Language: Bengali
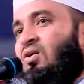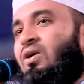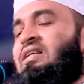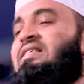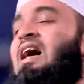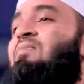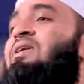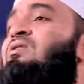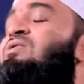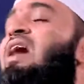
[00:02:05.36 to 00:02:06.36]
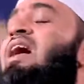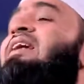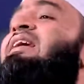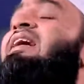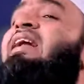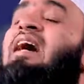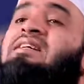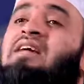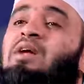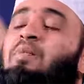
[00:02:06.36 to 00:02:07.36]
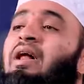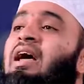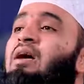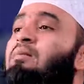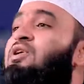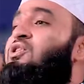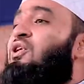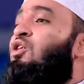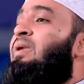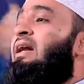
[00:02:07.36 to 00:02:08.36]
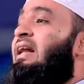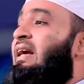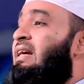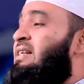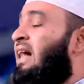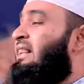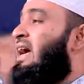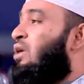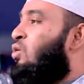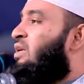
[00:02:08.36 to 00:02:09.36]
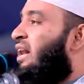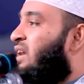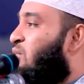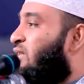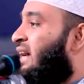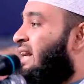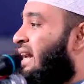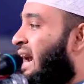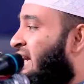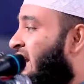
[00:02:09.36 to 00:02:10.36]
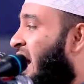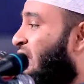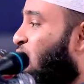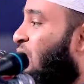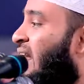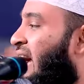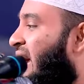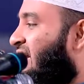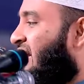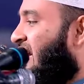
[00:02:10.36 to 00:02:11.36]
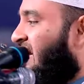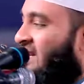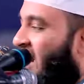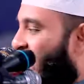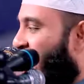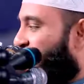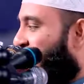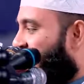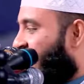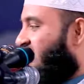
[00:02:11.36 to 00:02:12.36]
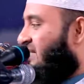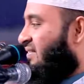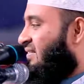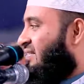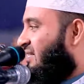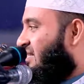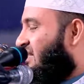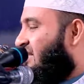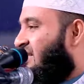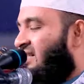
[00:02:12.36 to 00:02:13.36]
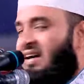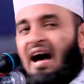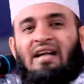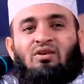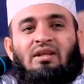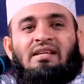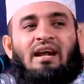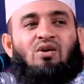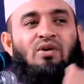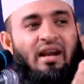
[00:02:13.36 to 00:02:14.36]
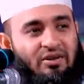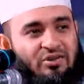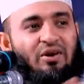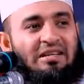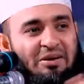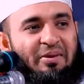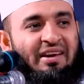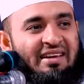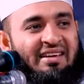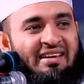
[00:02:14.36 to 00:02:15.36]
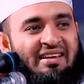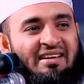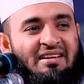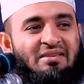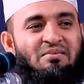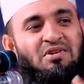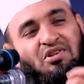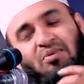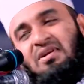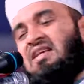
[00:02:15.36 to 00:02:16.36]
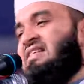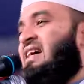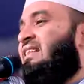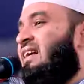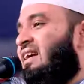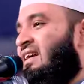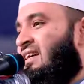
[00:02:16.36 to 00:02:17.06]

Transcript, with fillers: ওই সাহাবি কুঠার কিনে নিয়ে আসার পরে বিশ্বনবী নিজ হাতে কুঠারের মধ্যে একটা কাঠের হাতল লাগাই দিলেন আল্লাহ আকবার হাতল ছাড়া কুঠার ইউজ করা যাবে বিশ্বনবী নিজ হাতে